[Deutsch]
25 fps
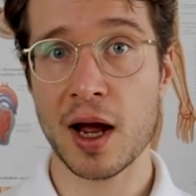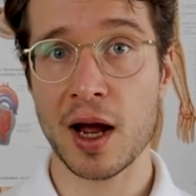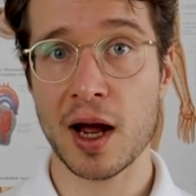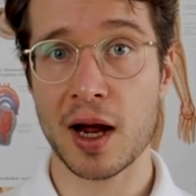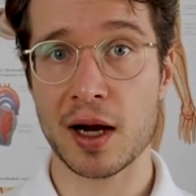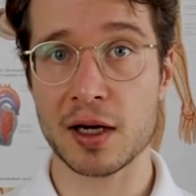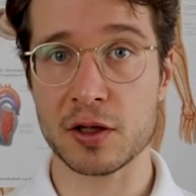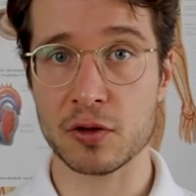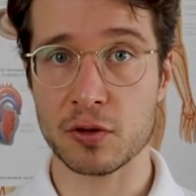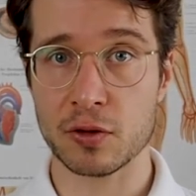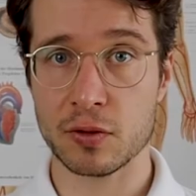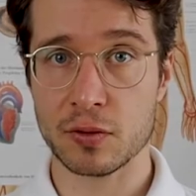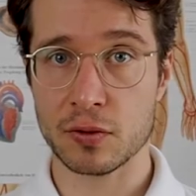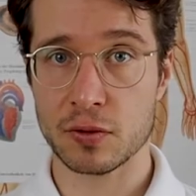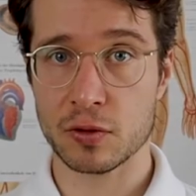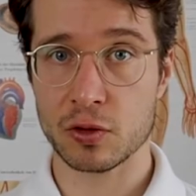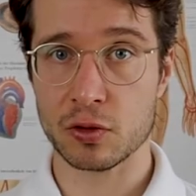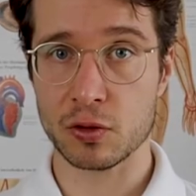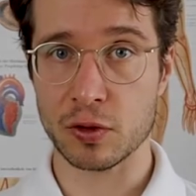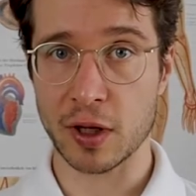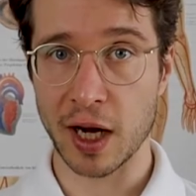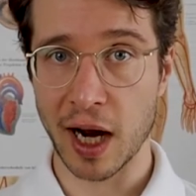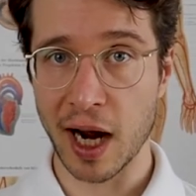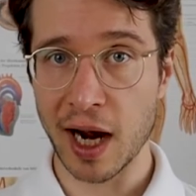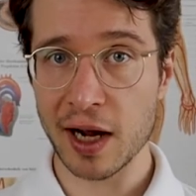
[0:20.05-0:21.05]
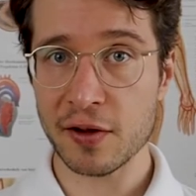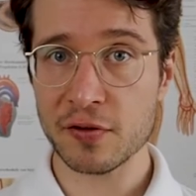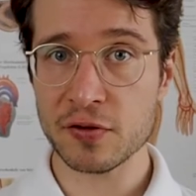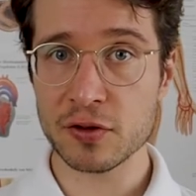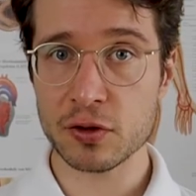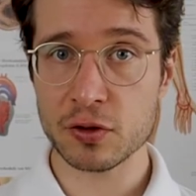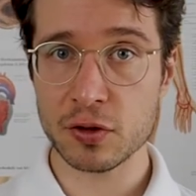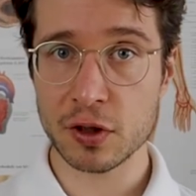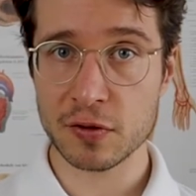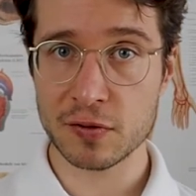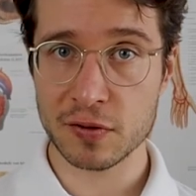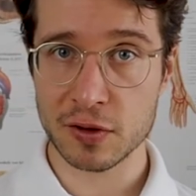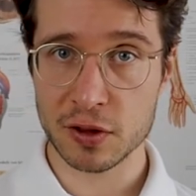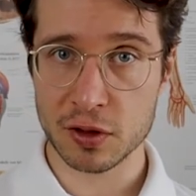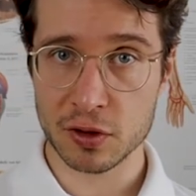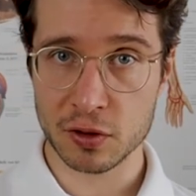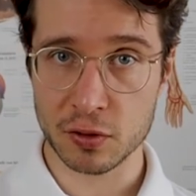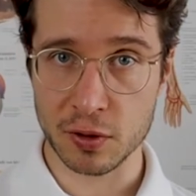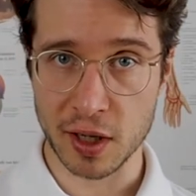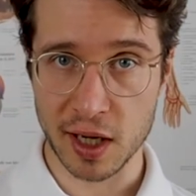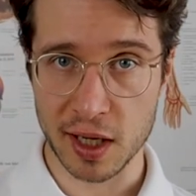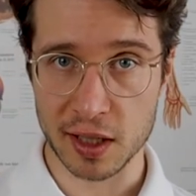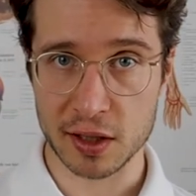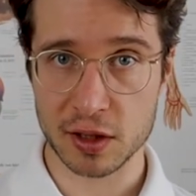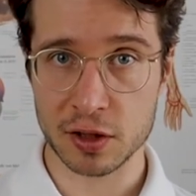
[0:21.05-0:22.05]
Also du greifst zu etwas
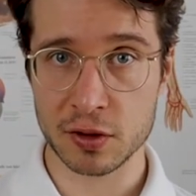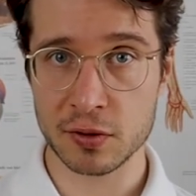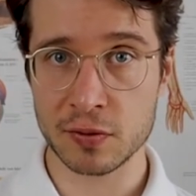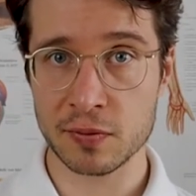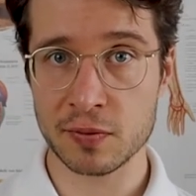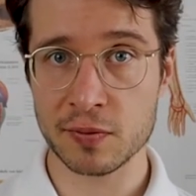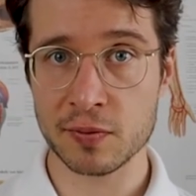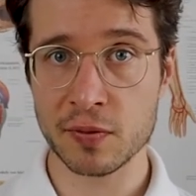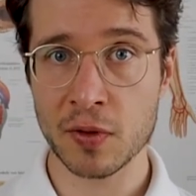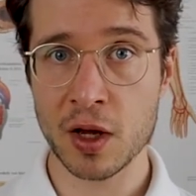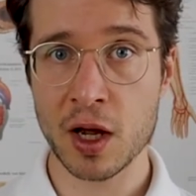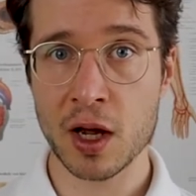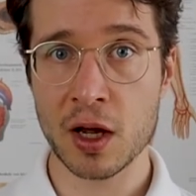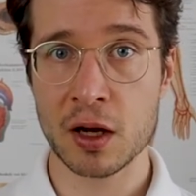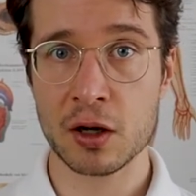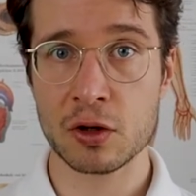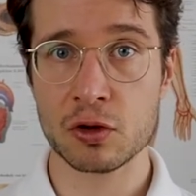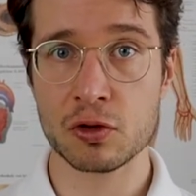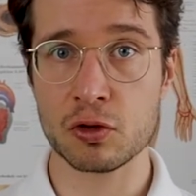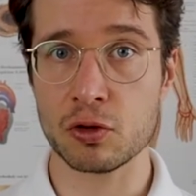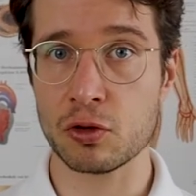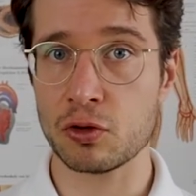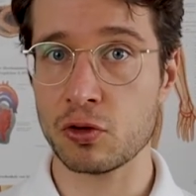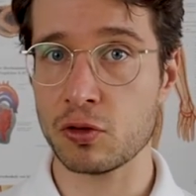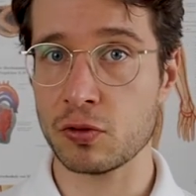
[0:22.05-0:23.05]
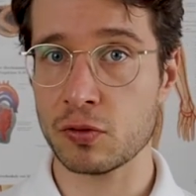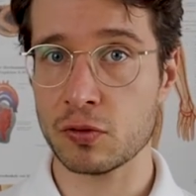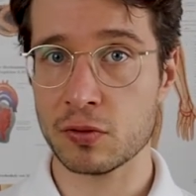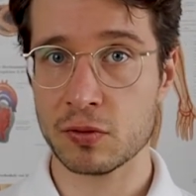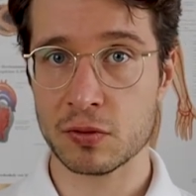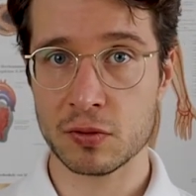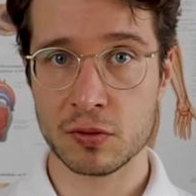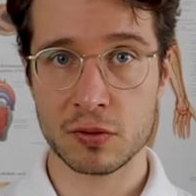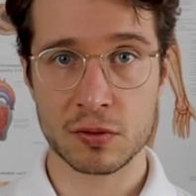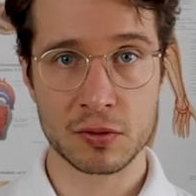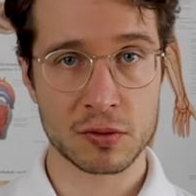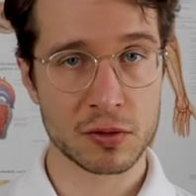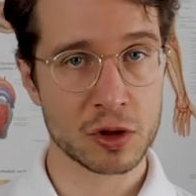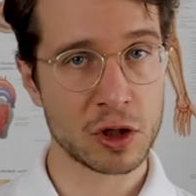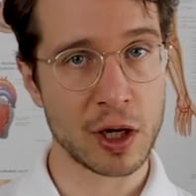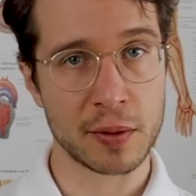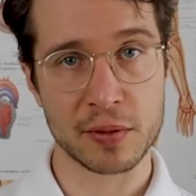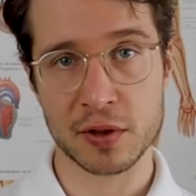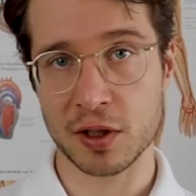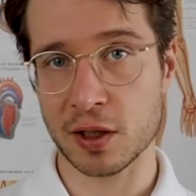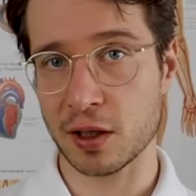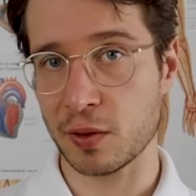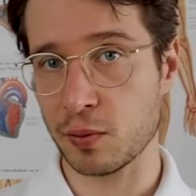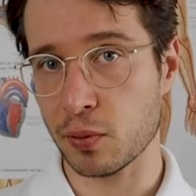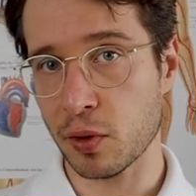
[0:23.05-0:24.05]
zu essen, du
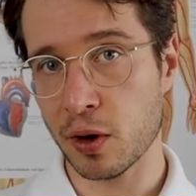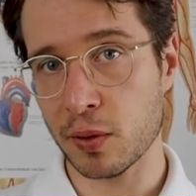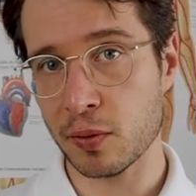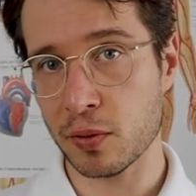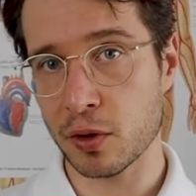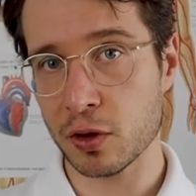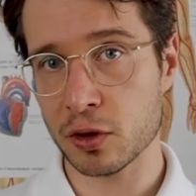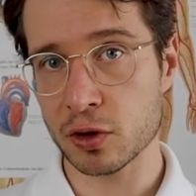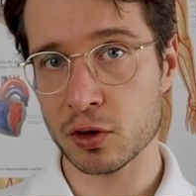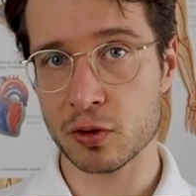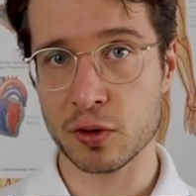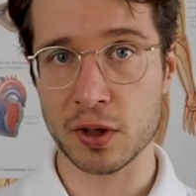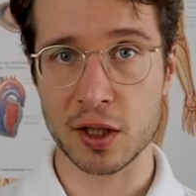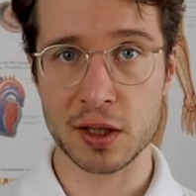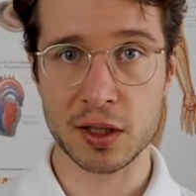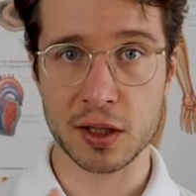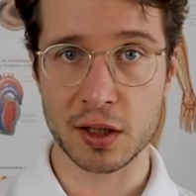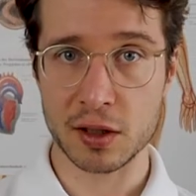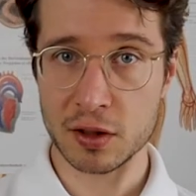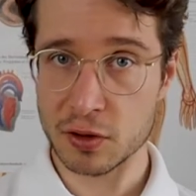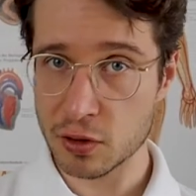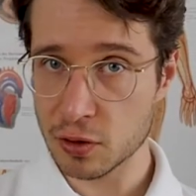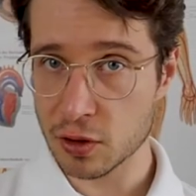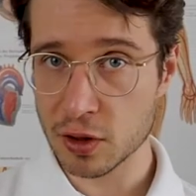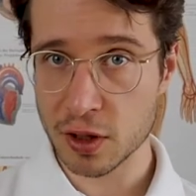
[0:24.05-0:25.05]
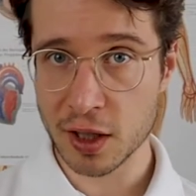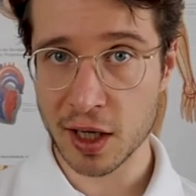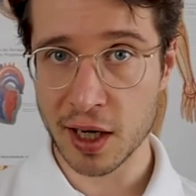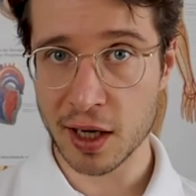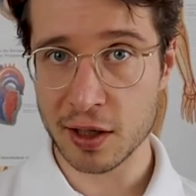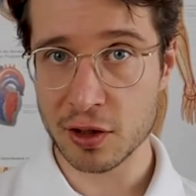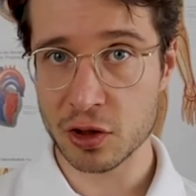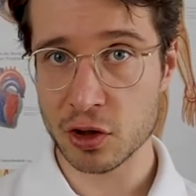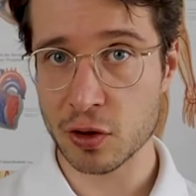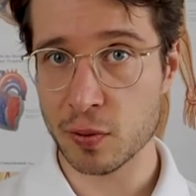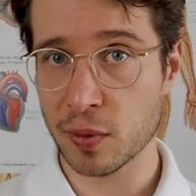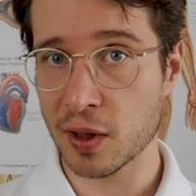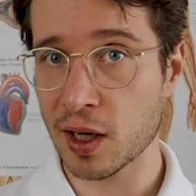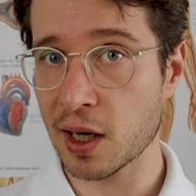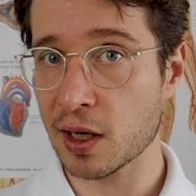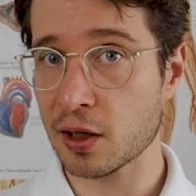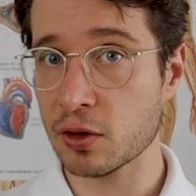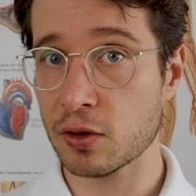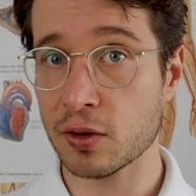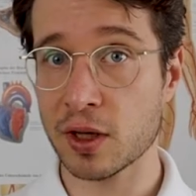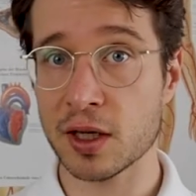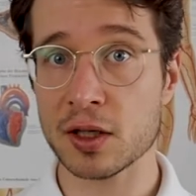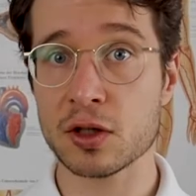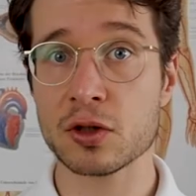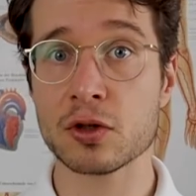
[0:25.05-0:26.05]
schnappst dir die Bonbons, du gehst in die Süßigkeiten-Schublade,
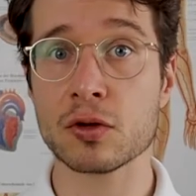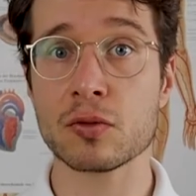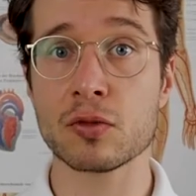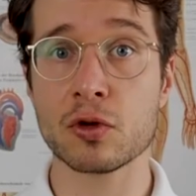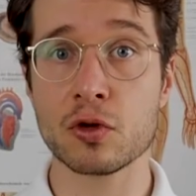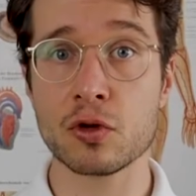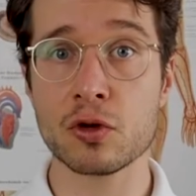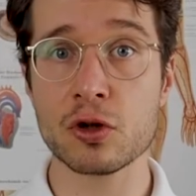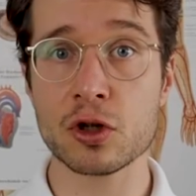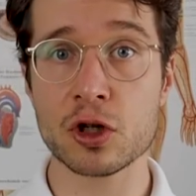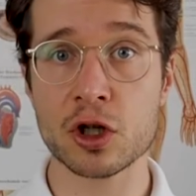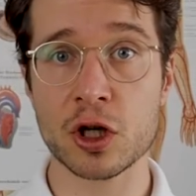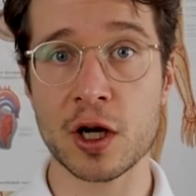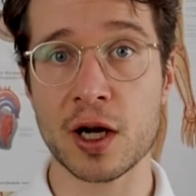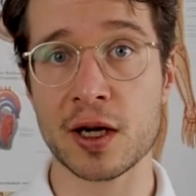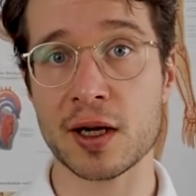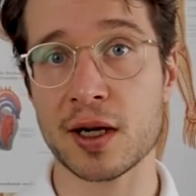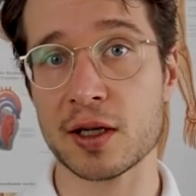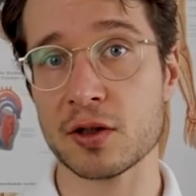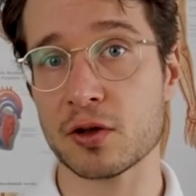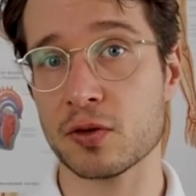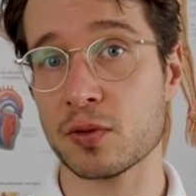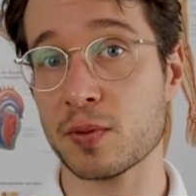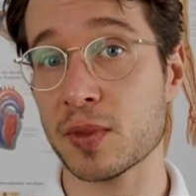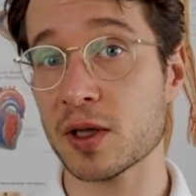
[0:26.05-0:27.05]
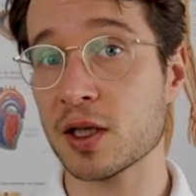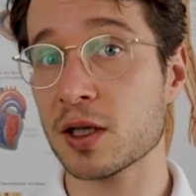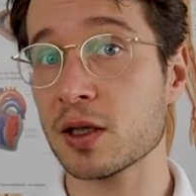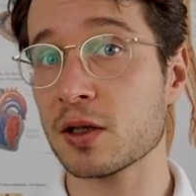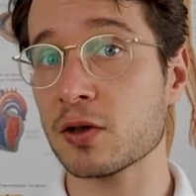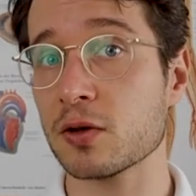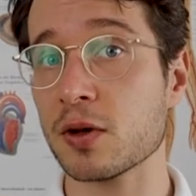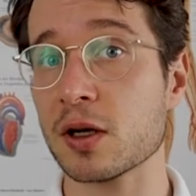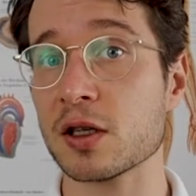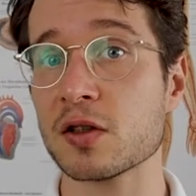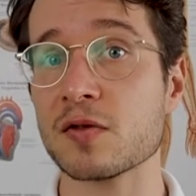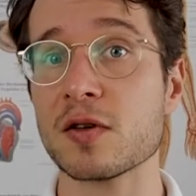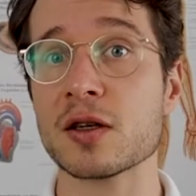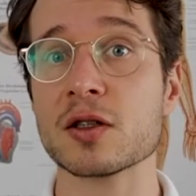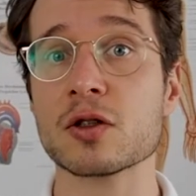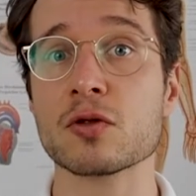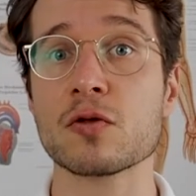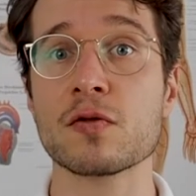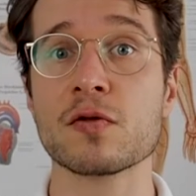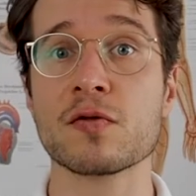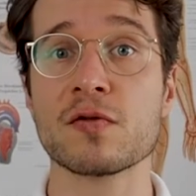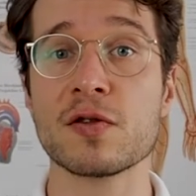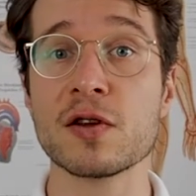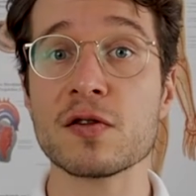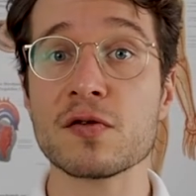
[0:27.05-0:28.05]
du gehst zum Kühlschrank, also so ein bisschen so, als wärst
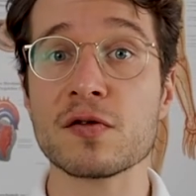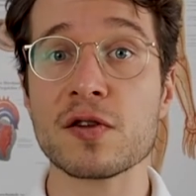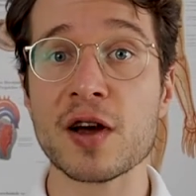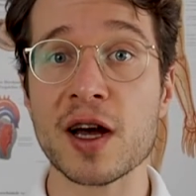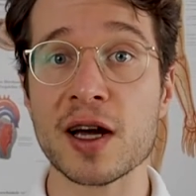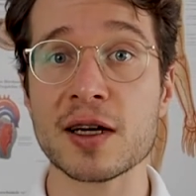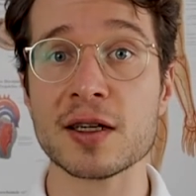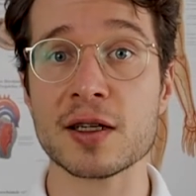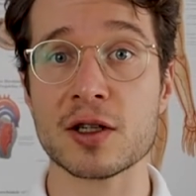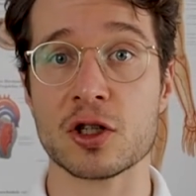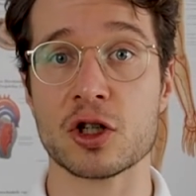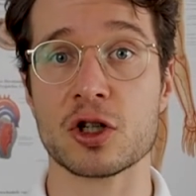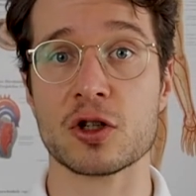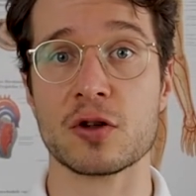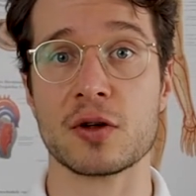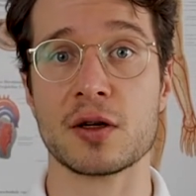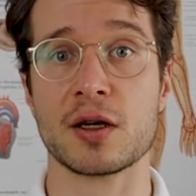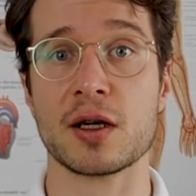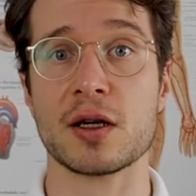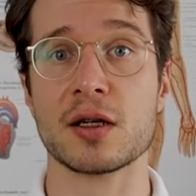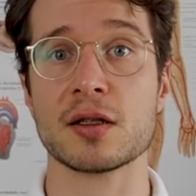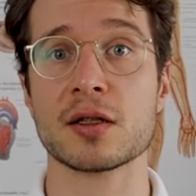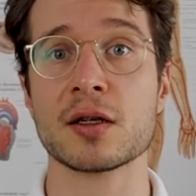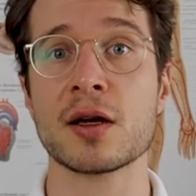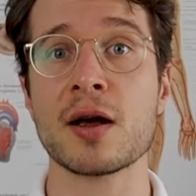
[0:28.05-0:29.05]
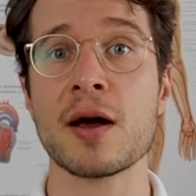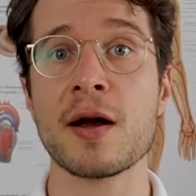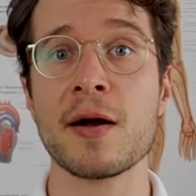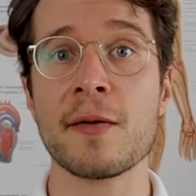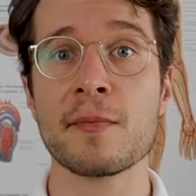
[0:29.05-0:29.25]
du wie ferngesteuert.